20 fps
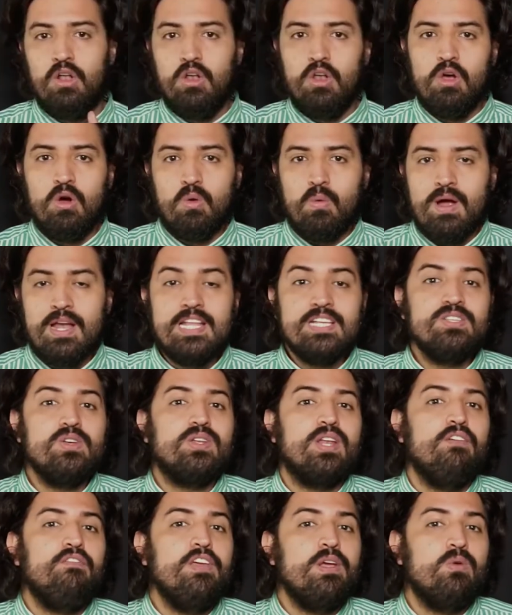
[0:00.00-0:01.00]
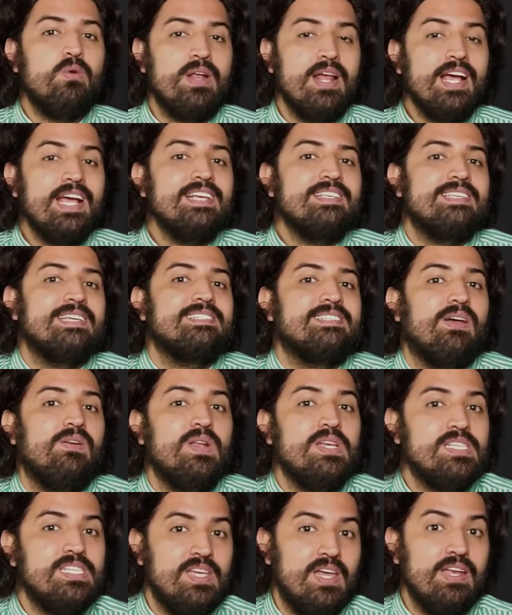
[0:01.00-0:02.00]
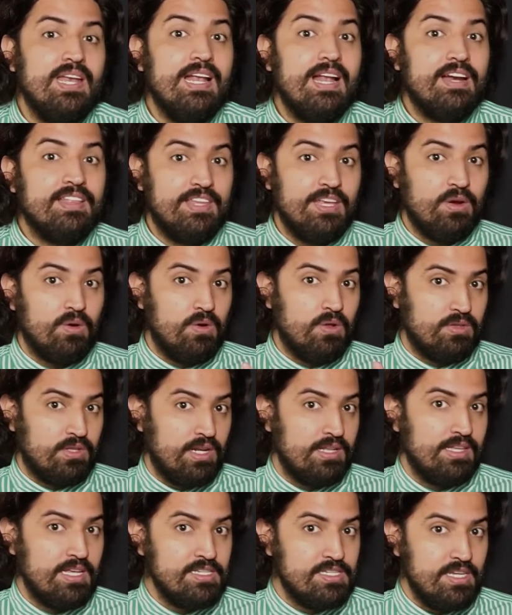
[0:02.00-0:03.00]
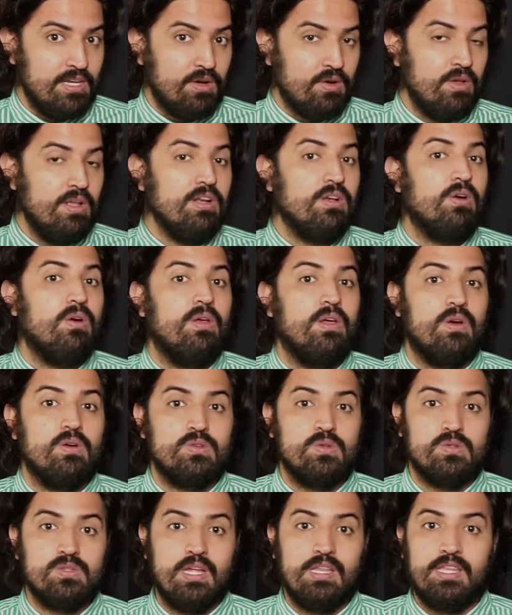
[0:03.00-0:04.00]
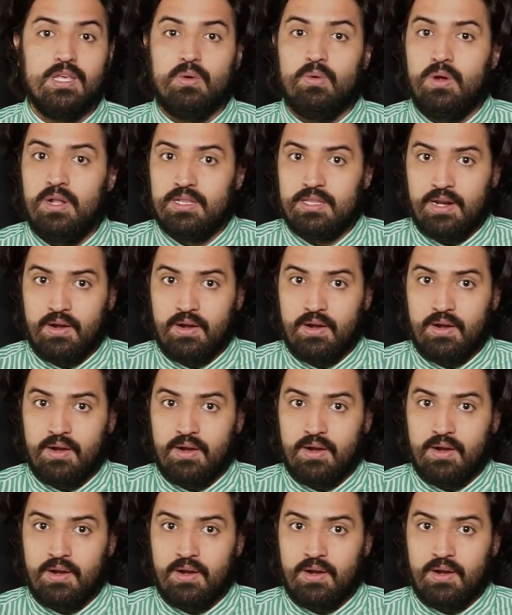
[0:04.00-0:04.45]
lo cual es otra figura que está establecida en el artículo 35 del Código Sustantivo del